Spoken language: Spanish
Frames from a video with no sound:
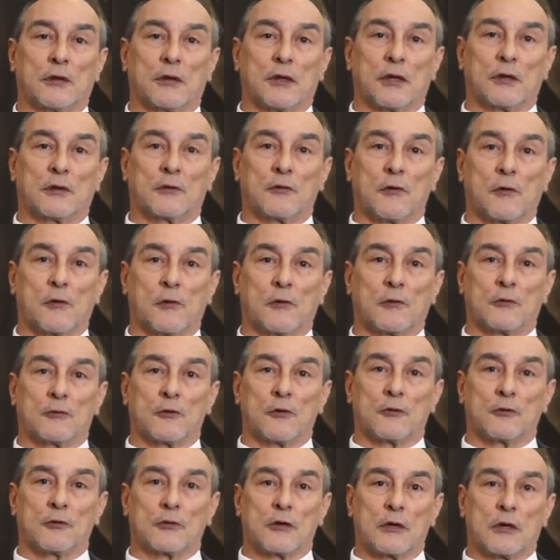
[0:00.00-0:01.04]
de, todos
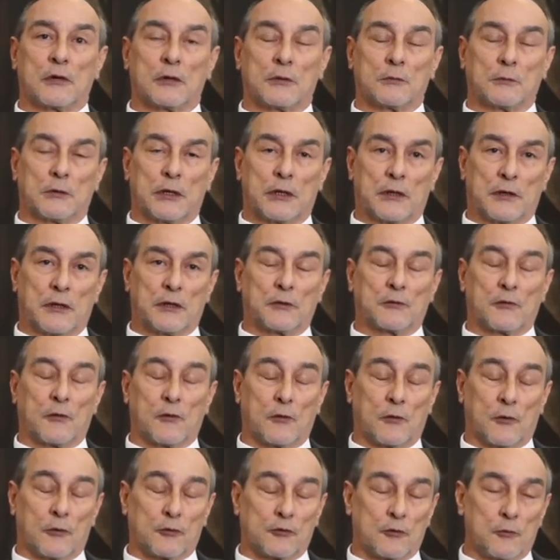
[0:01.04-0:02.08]
los, de
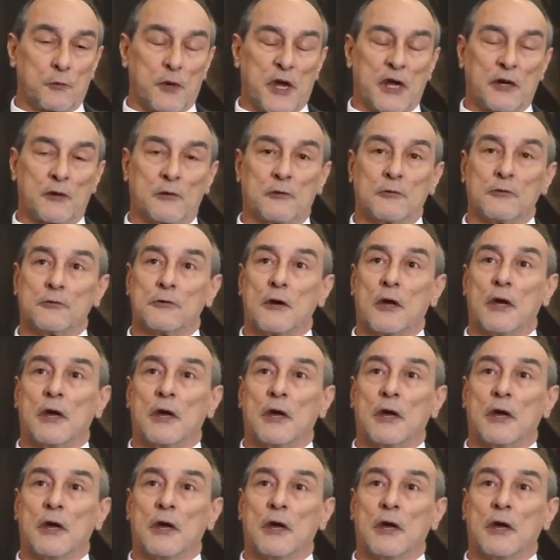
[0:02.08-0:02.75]
todos los humanos,